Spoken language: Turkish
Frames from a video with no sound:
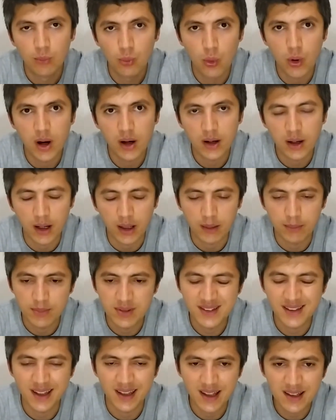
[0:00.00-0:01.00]
muhakkak
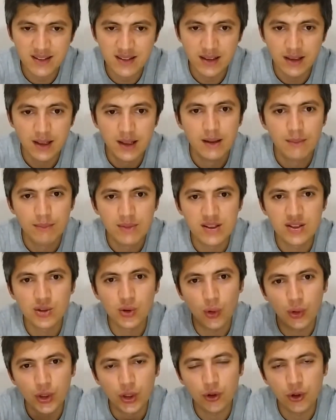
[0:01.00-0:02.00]
bize yazın. Biz
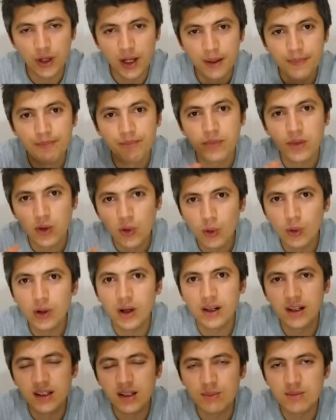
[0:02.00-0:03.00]
de ona göre yol
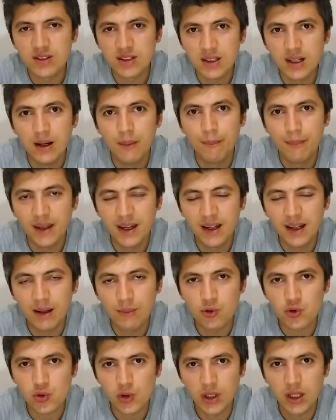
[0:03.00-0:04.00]
haritamızı
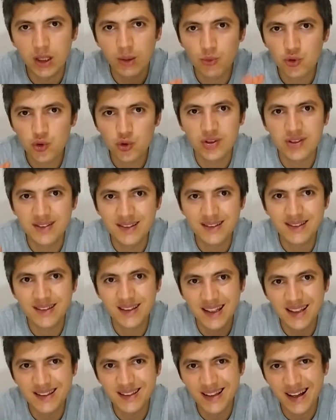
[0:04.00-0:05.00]
belirlemiş olalım. Çünkü siz
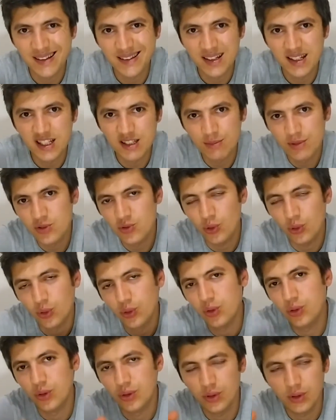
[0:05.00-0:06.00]
ne isterseniz biz
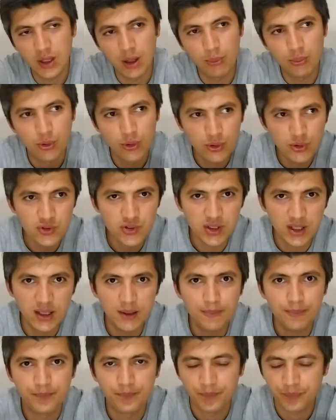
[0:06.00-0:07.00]
onu yapıyoruz
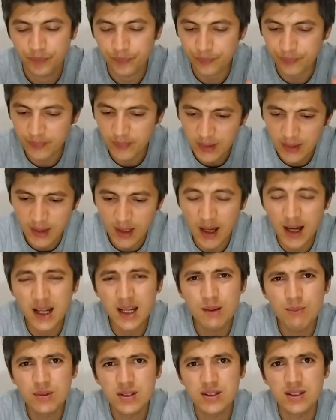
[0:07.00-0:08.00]
ki
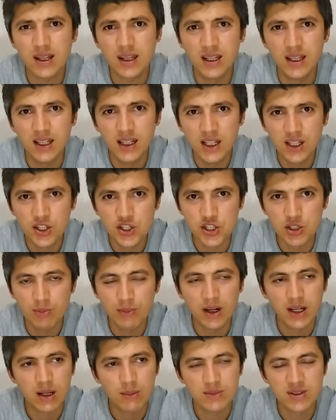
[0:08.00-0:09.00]
aramızdaki
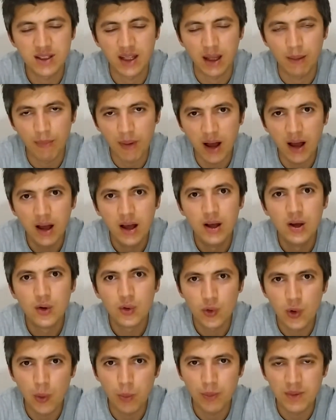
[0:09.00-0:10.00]
iletişim, aramızdaki bağ
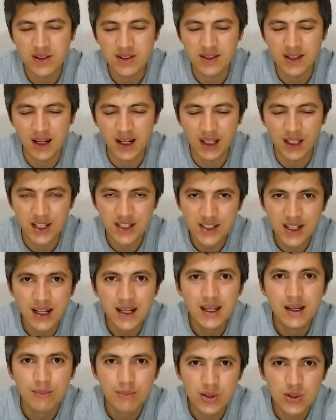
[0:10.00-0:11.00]
kopmasın
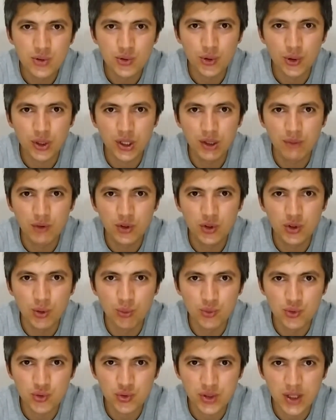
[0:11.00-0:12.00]
arkadaşlar. Bir sonraki
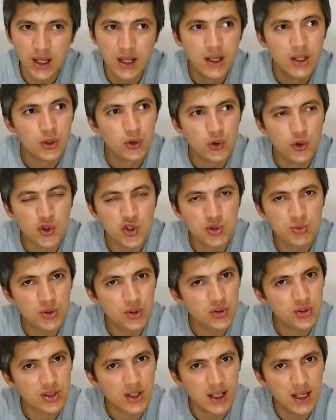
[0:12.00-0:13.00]
videomuzda
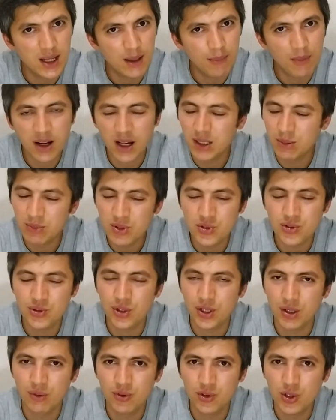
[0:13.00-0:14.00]
görüşmek üzere. Bakalım bir
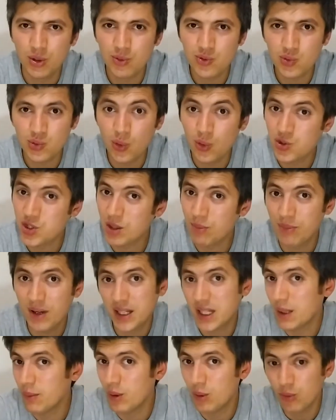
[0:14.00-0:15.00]
sonraki videomuz ne olacak
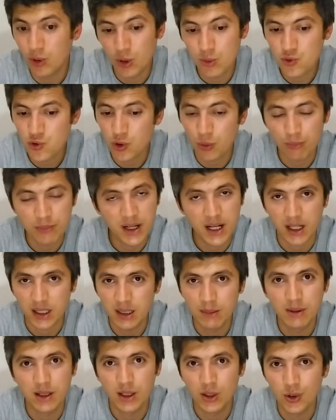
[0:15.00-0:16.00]
ben de bilmiyorum. Çok
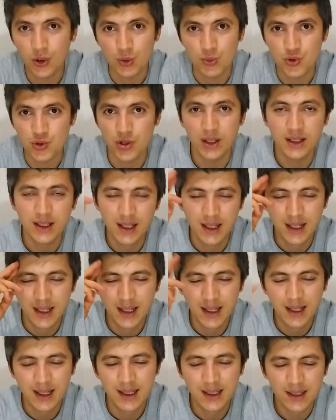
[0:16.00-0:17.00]
merakla bekliyorum şu an.
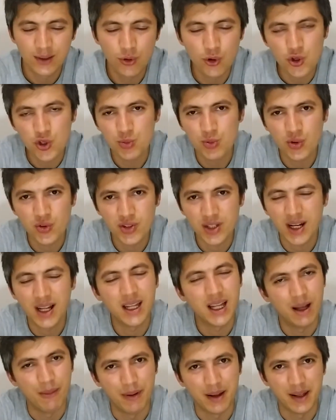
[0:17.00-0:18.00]
Görüşmek üzere Allah'a